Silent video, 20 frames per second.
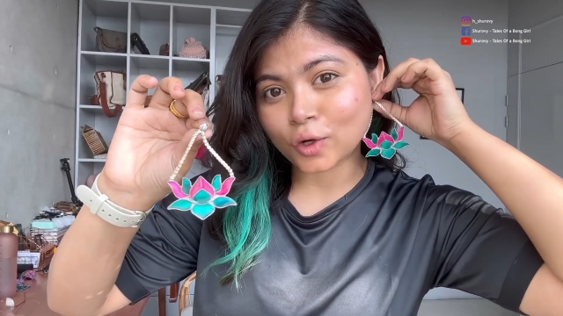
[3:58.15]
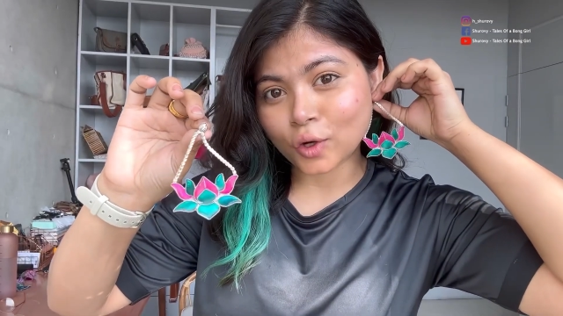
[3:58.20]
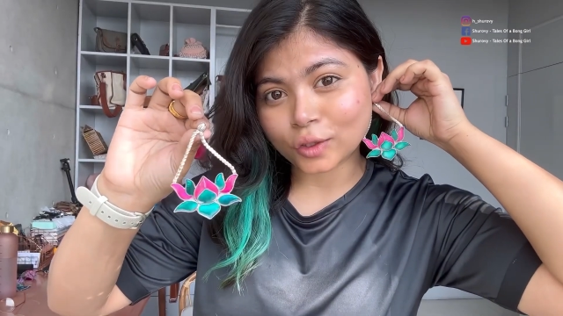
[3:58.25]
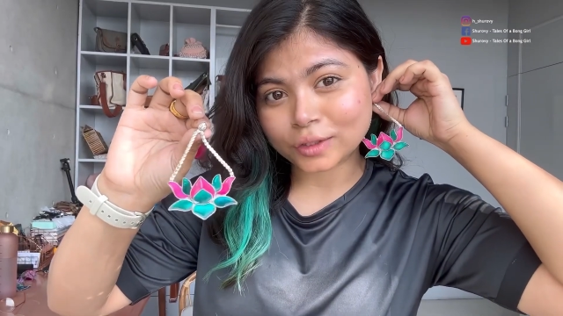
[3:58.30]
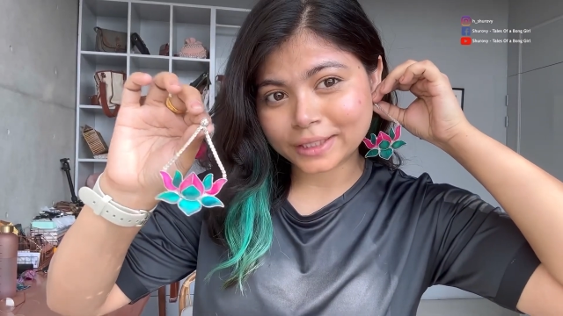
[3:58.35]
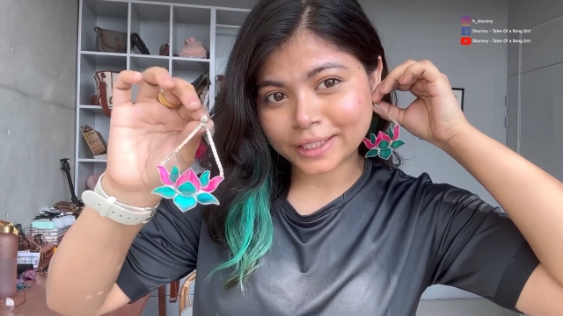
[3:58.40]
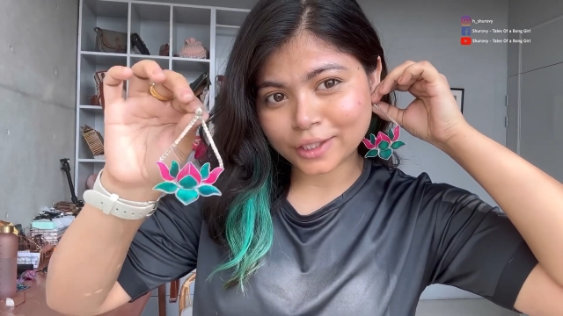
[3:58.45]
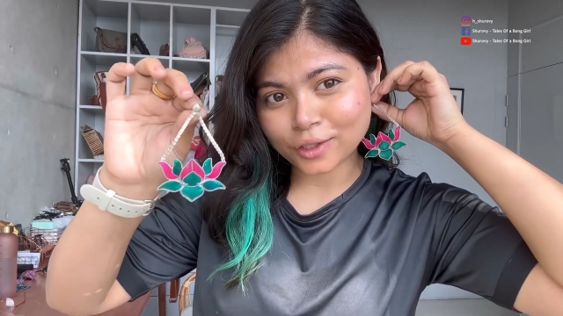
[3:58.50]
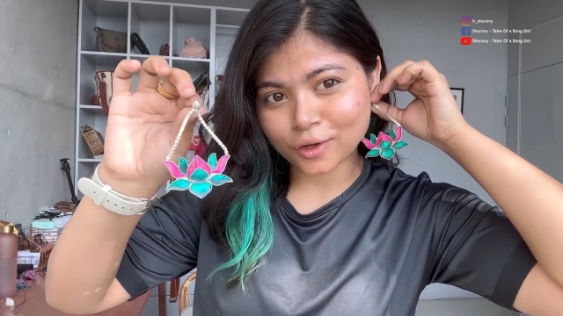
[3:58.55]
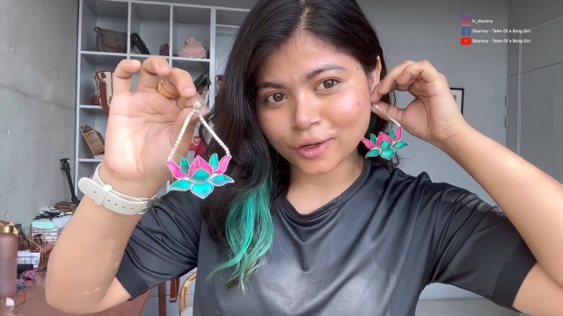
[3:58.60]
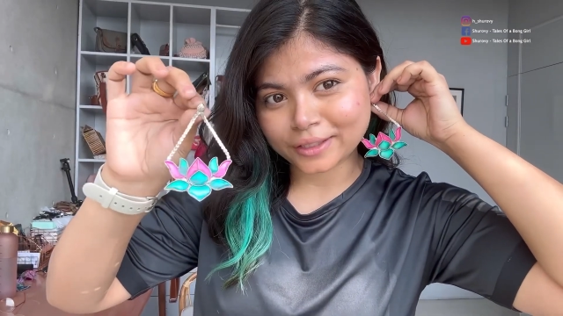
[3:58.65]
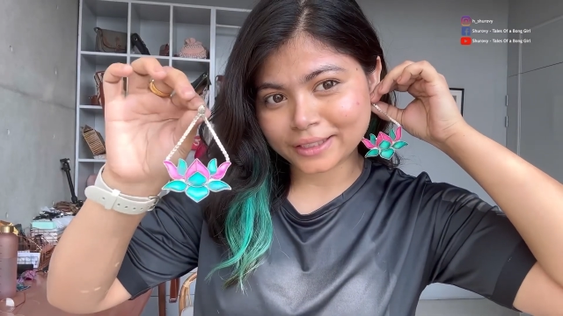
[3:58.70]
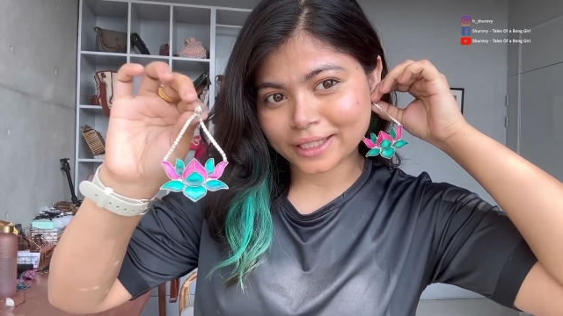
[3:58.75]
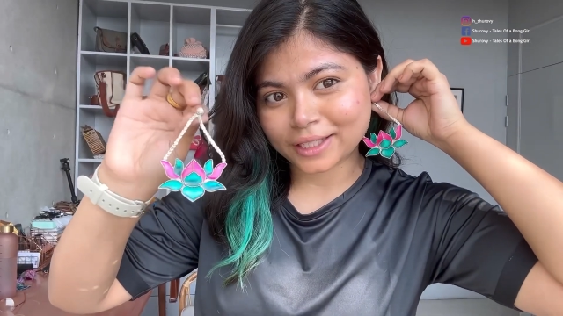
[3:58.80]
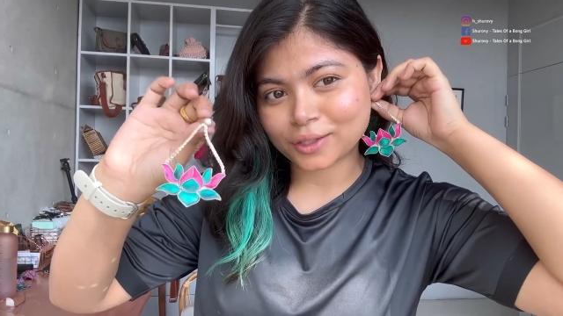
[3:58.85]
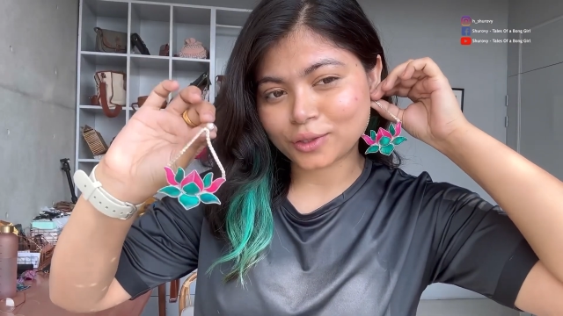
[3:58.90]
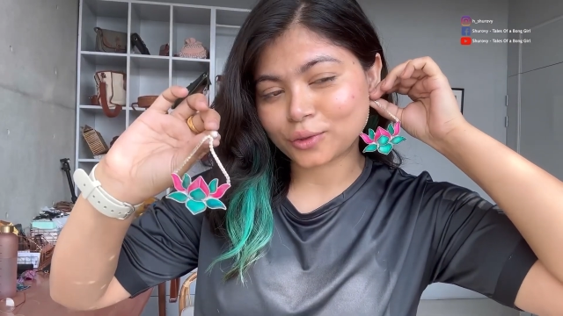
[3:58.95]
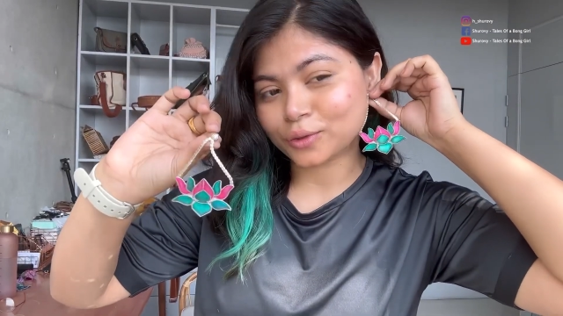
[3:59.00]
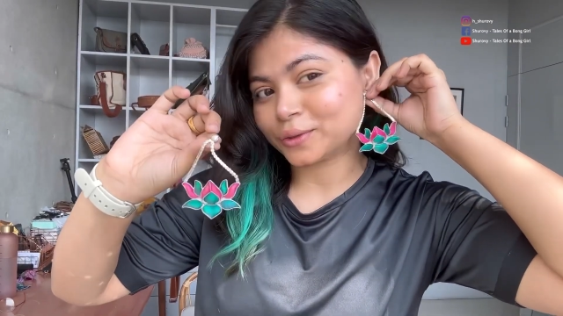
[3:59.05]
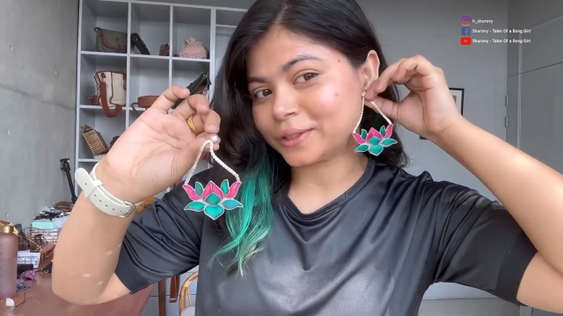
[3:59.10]
গতে
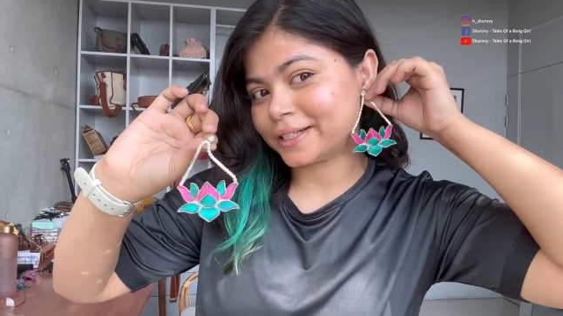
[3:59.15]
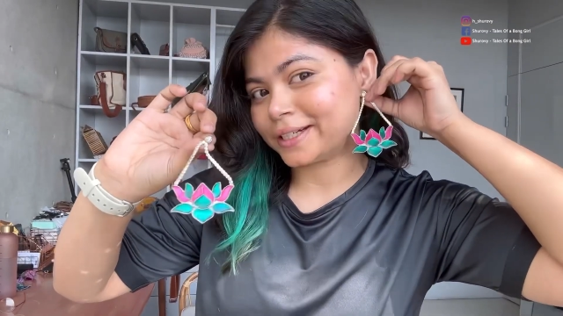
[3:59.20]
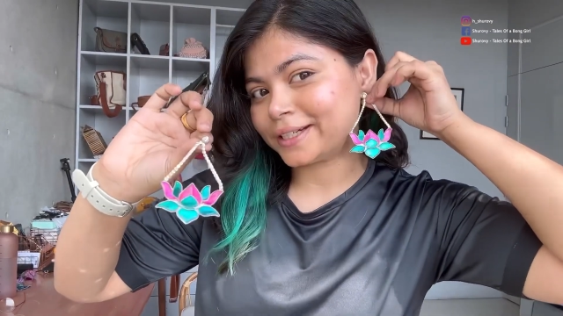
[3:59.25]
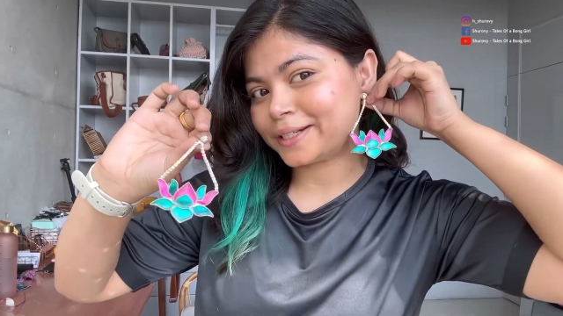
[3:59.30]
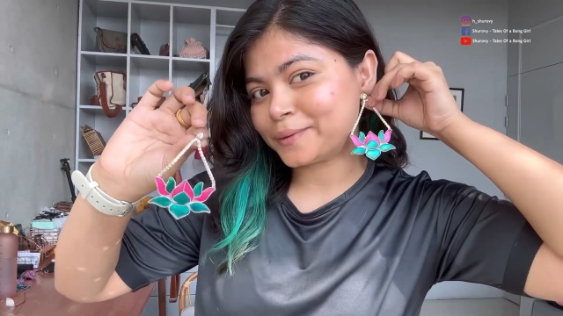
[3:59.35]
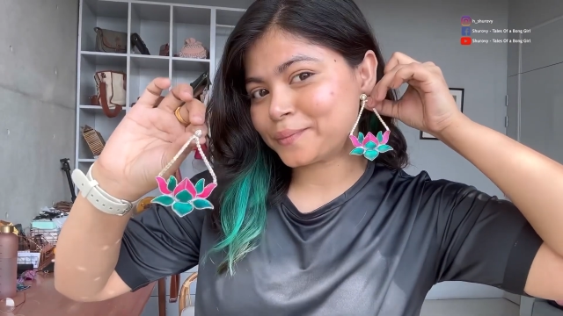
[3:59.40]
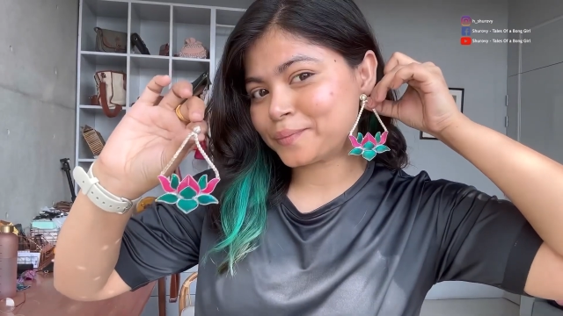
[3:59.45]
গয়না ওদের